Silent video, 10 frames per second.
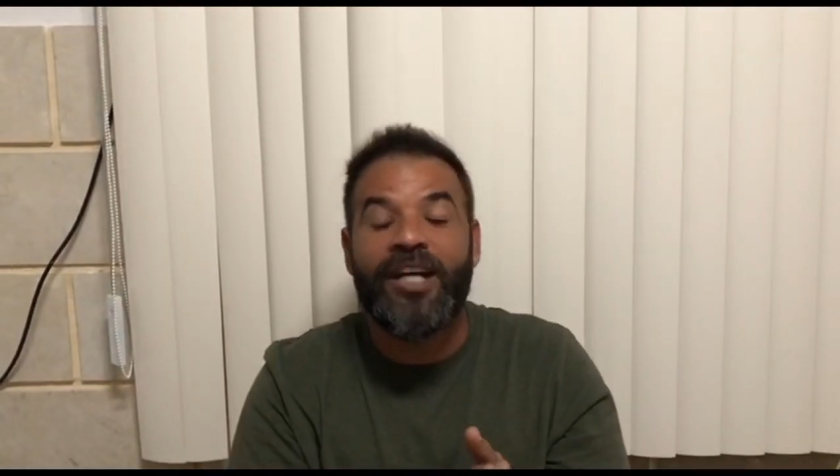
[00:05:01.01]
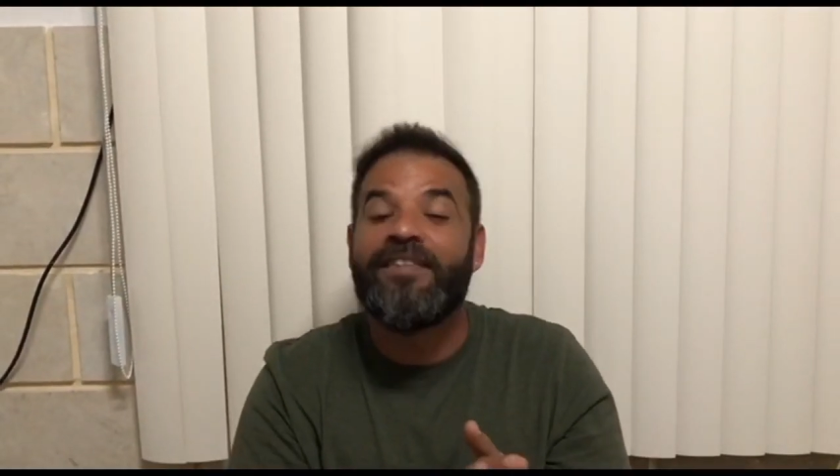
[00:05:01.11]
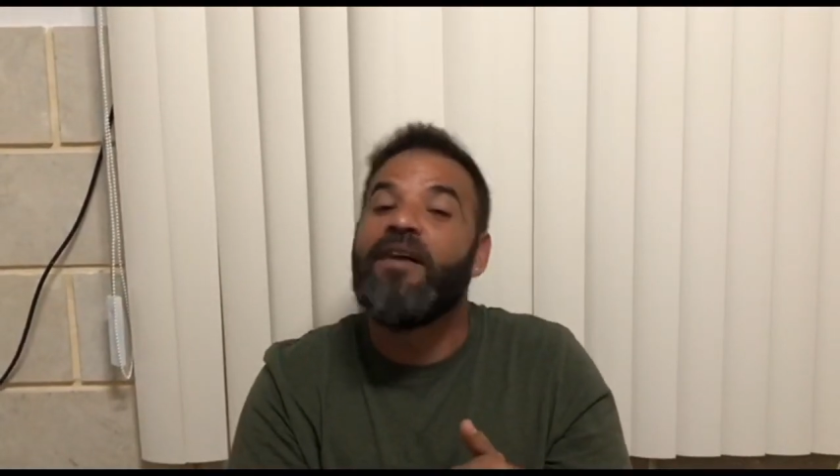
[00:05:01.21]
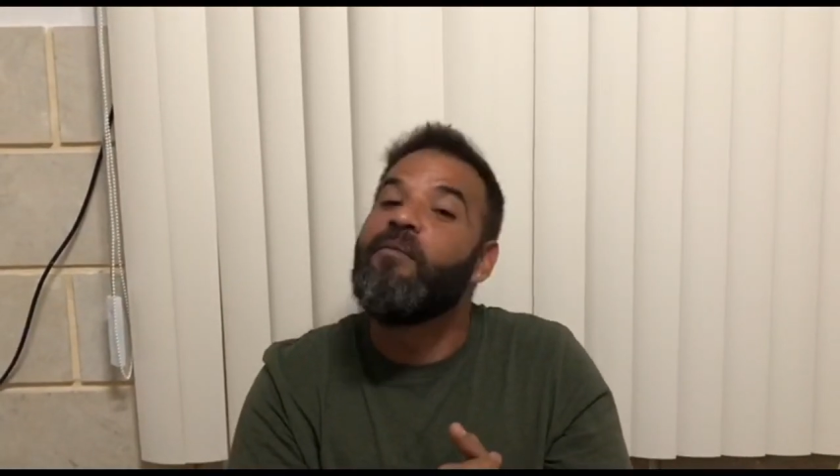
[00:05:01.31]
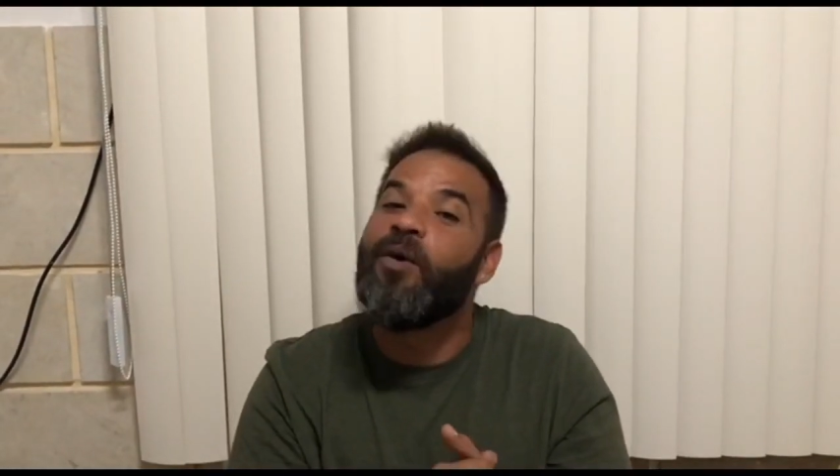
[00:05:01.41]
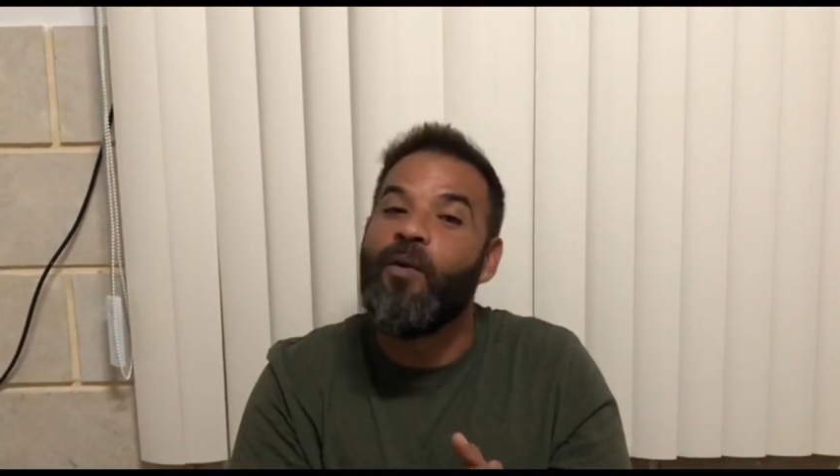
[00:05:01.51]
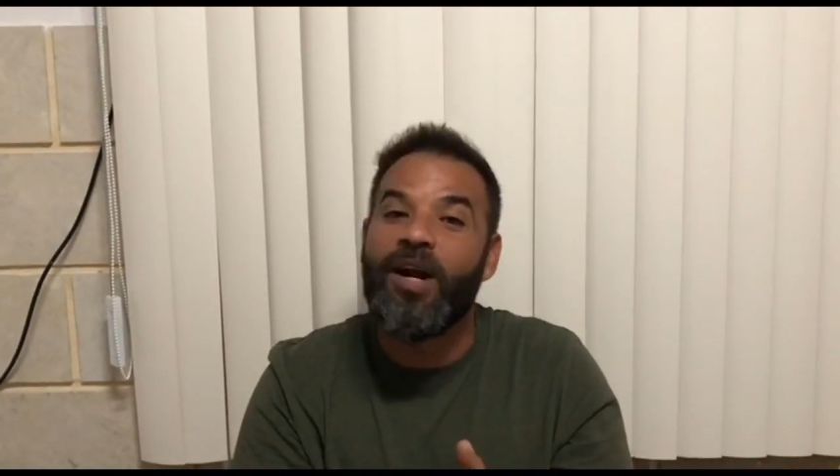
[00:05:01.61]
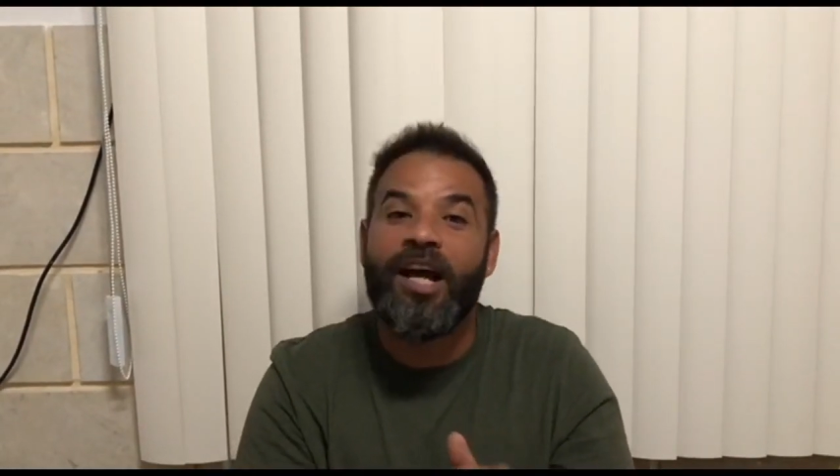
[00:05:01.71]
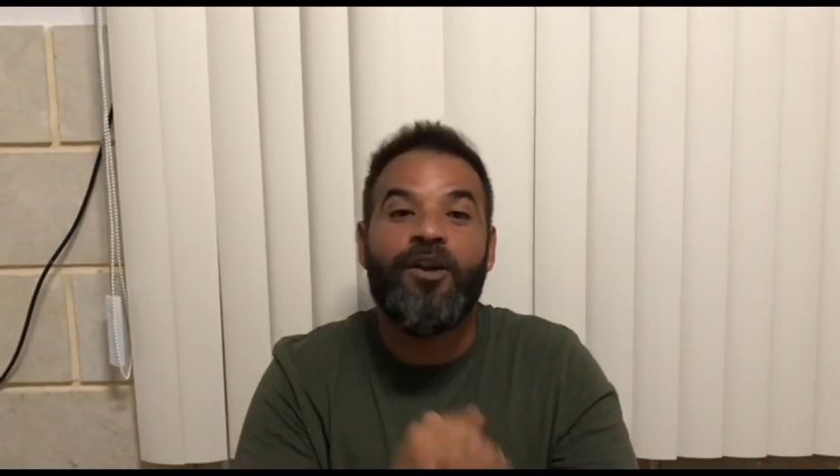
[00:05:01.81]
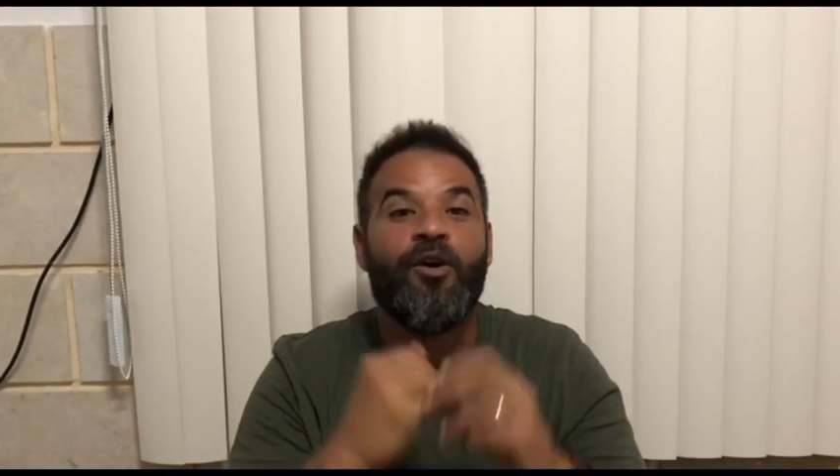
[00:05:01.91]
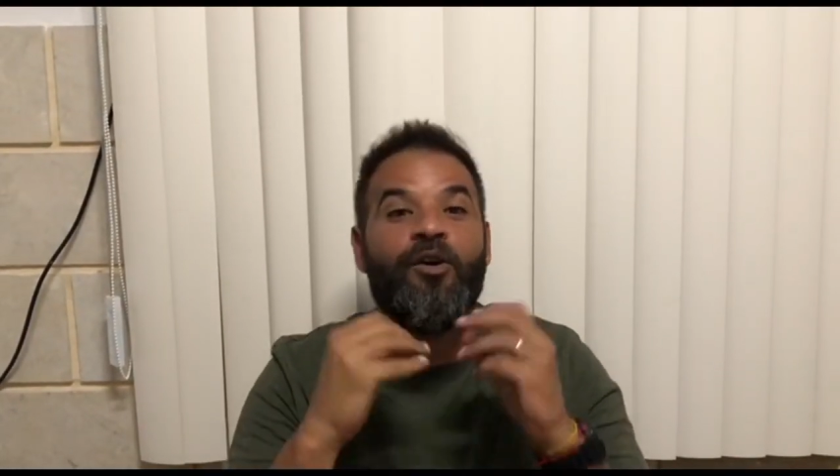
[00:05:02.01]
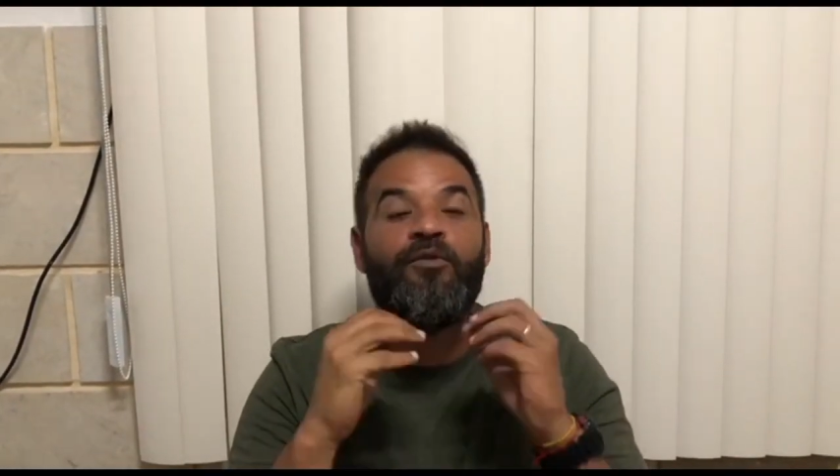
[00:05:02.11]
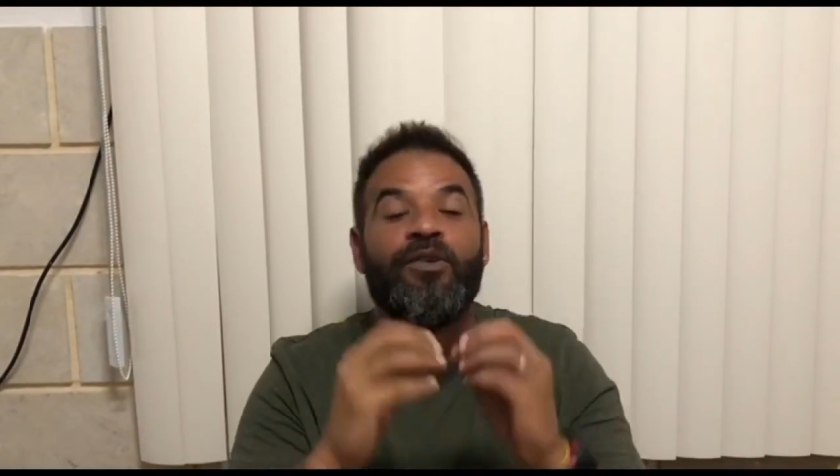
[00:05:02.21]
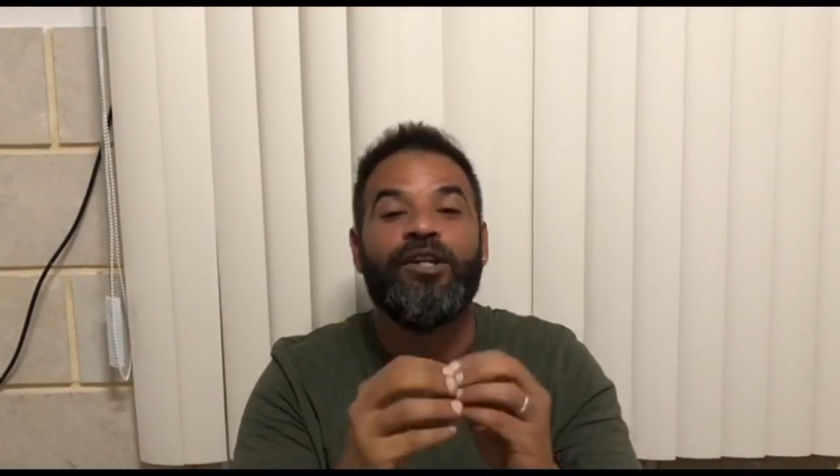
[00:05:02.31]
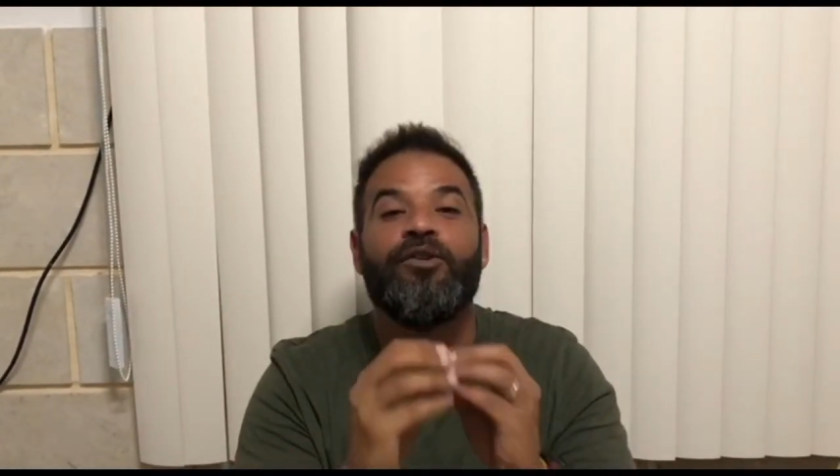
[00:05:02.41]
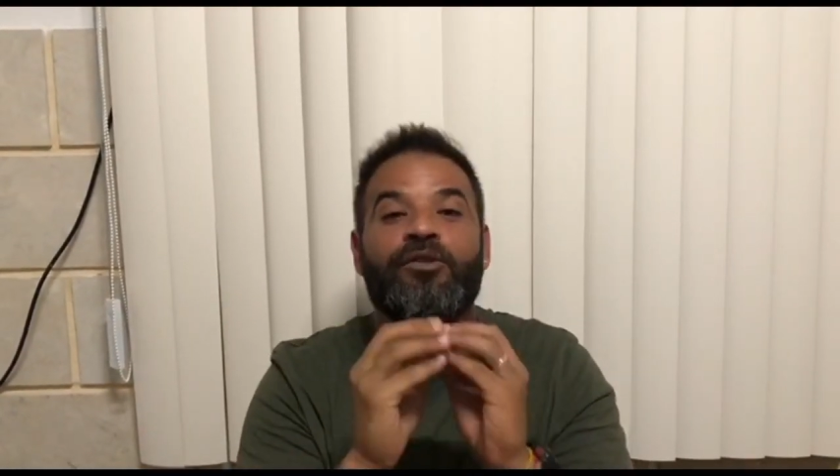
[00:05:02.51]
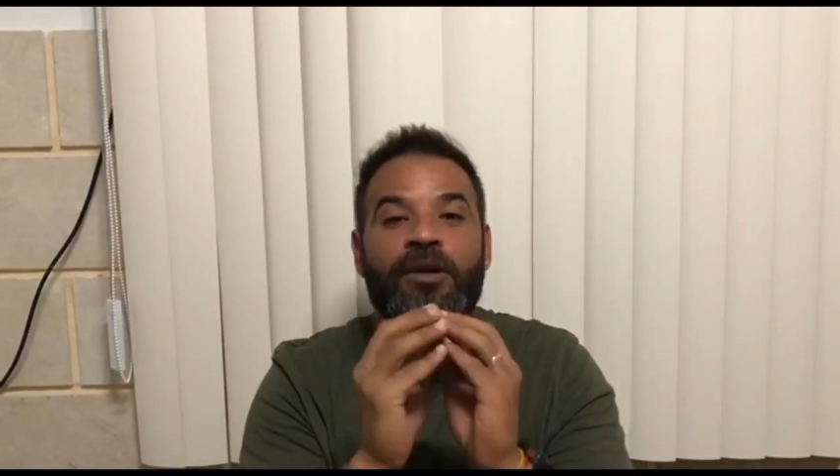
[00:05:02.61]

están muy buenas y los conflictos